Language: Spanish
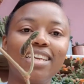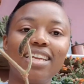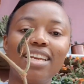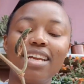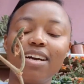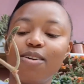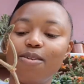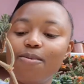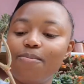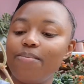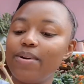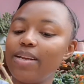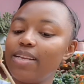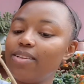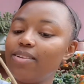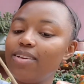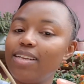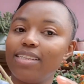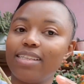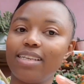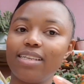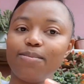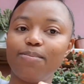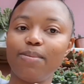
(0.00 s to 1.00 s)
que la compré no
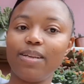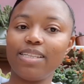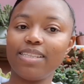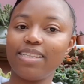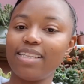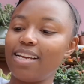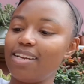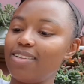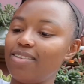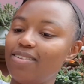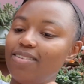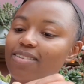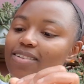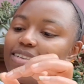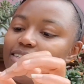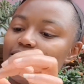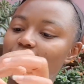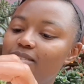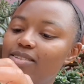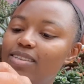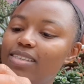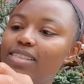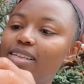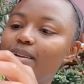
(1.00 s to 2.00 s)
la he trasplantado.
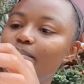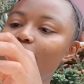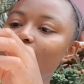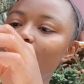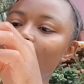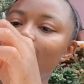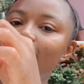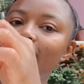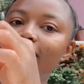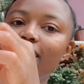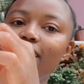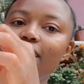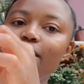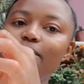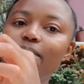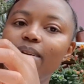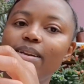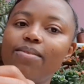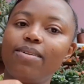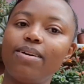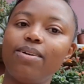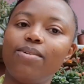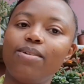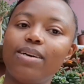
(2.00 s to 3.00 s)
Toda esta parte de aquí
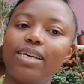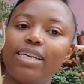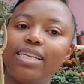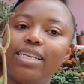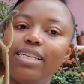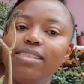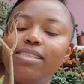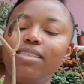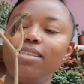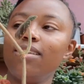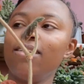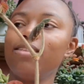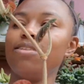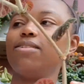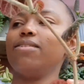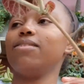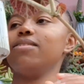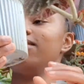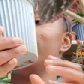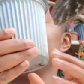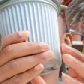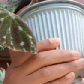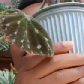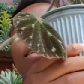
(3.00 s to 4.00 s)
para abajo ha crecido.
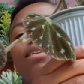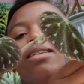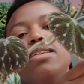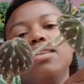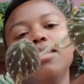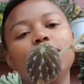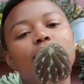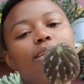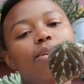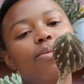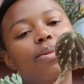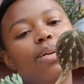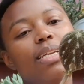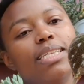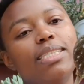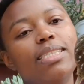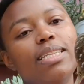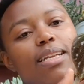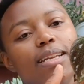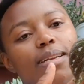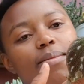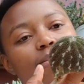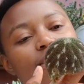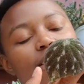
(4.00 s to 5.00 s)
Igual
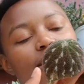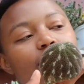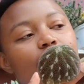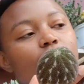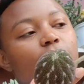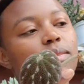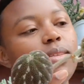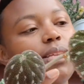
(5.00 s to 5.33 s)
esta ramita no